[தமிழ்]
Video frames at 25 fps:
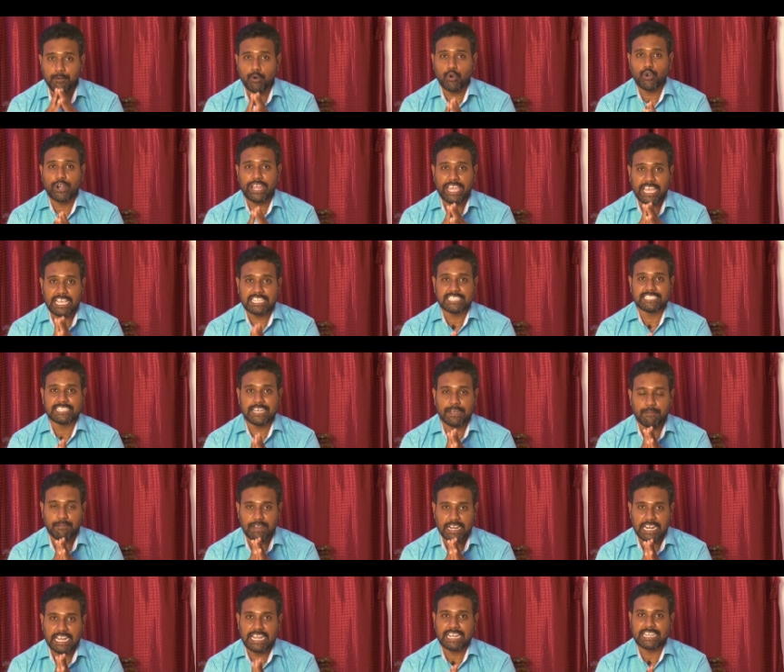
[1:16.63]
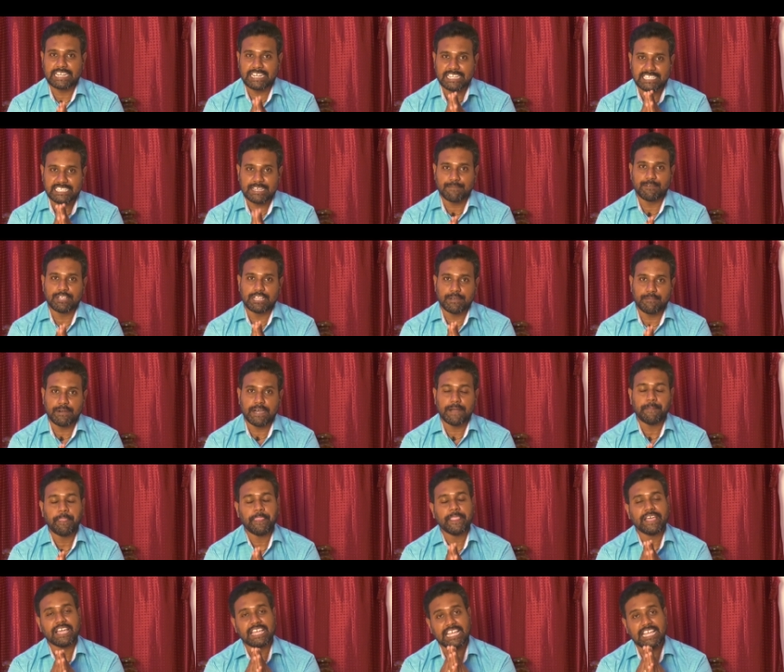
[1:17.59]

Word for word: போர்டு எக்ஸாம் ரிலேட்டட் சம்மந்தமாக